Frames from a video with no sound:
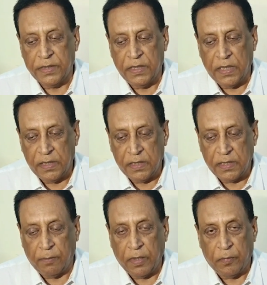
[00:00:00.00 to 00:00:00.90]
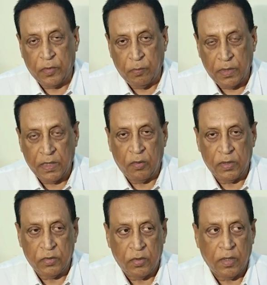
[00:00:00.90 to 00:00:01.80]
প্রেসিডেন্ট হিসেবে অ্যাপয়েন্টমেন্ট
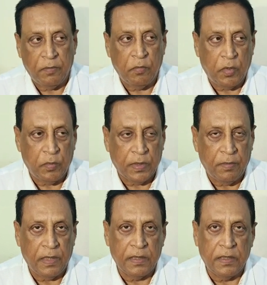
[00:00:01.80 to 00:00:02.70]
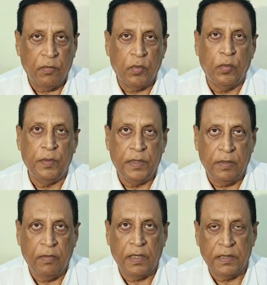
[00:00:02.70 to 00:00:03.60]
দেওয়ার জন্য আমি মমতা ব্যানার্জি এবং
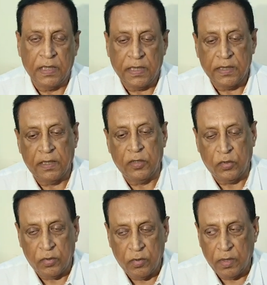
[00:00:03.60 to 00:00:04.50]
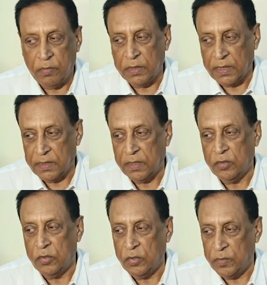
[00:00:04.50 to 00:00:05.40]
অভিষেক ব্যানার্জির কাছে কৃতজ্ঞ এবং
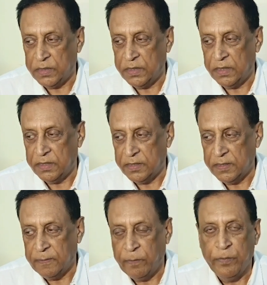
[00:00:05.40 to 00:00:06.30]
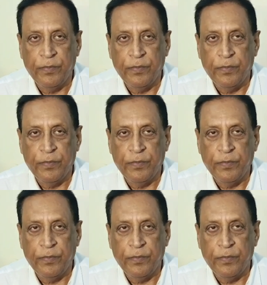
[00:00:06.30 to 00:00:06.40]
তাদেরকে ধন্যবাদ জানিয়েছি